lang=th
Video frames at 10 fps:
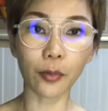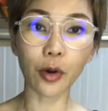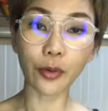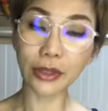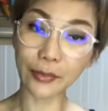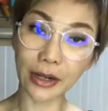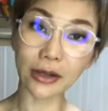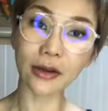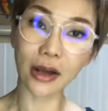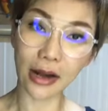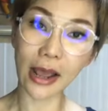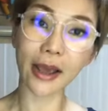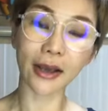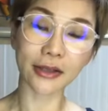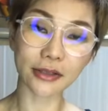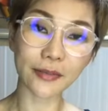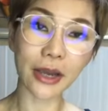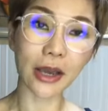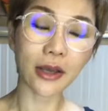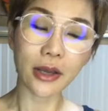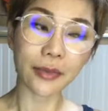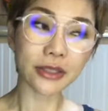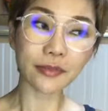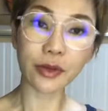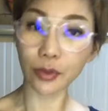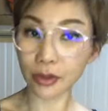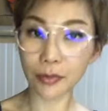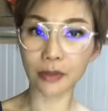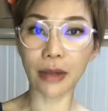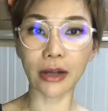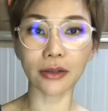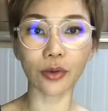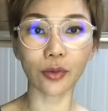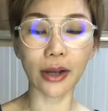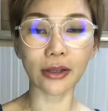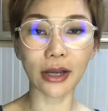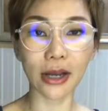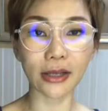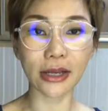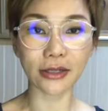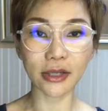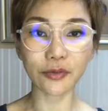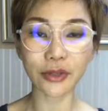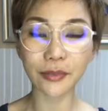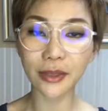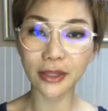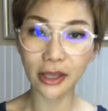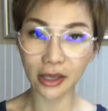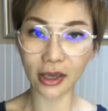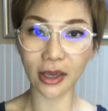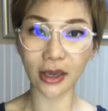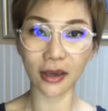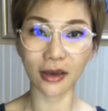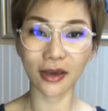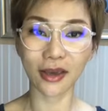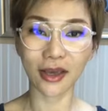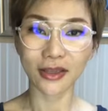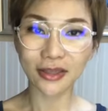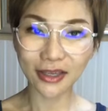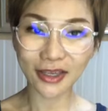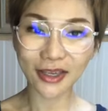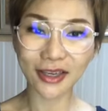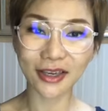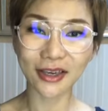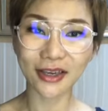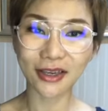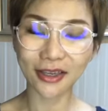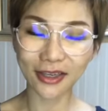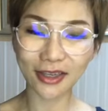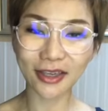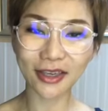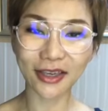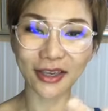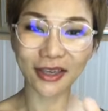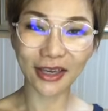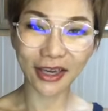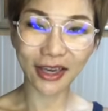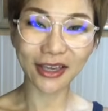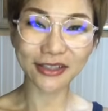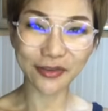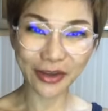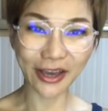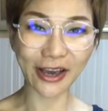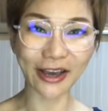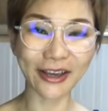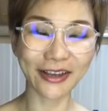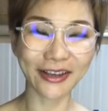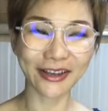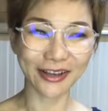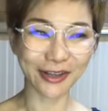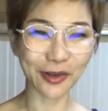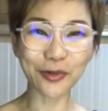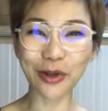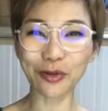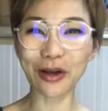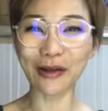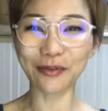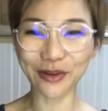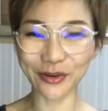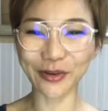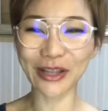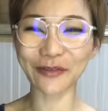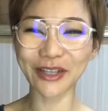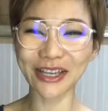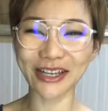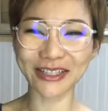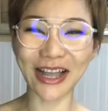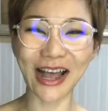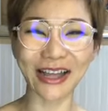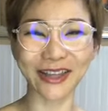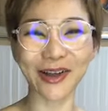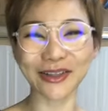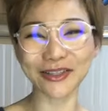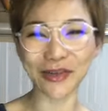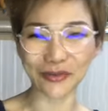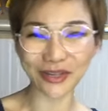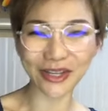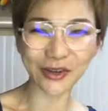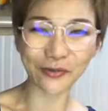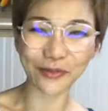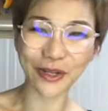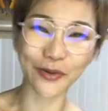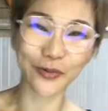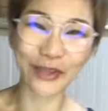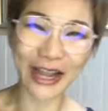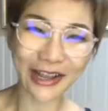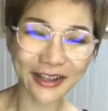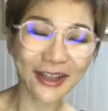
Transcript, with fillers: พวกวิตามินและเกลือแร่ใช่ไหมคะมันจะมีวิตามินบางตัวนะคะอเช่นวิตามิน A D E K ใช่ไหมคะทบทวนความรู้นะวิทยาศาสตร์ตอนสมัยมัธยมประถมนะ